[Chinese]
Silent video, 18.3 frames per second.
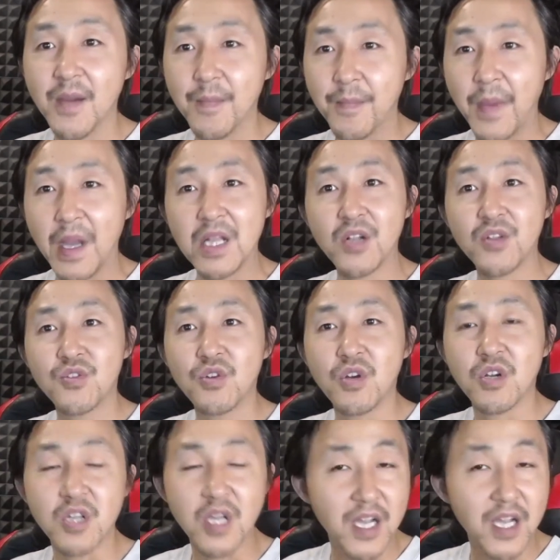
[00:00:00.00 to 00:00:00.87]
马上就
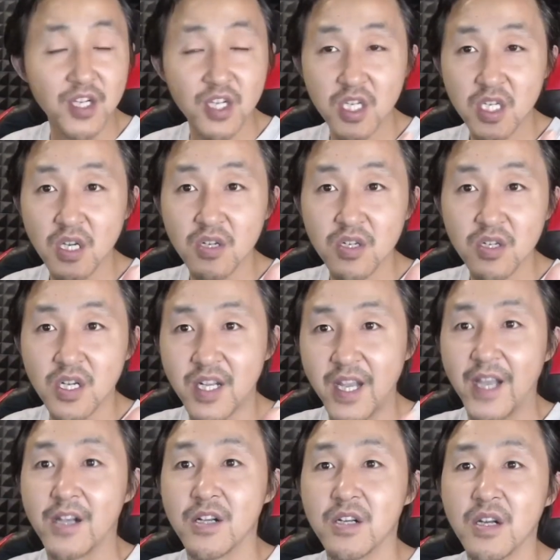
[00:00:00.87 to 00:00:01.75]
要啊政治
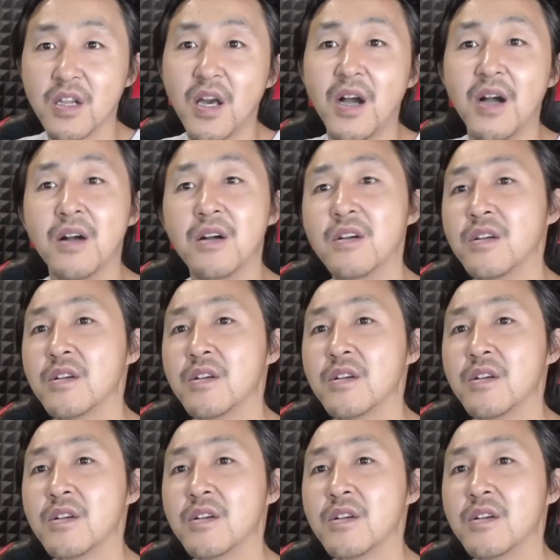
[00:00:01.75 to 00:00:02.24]
改革了，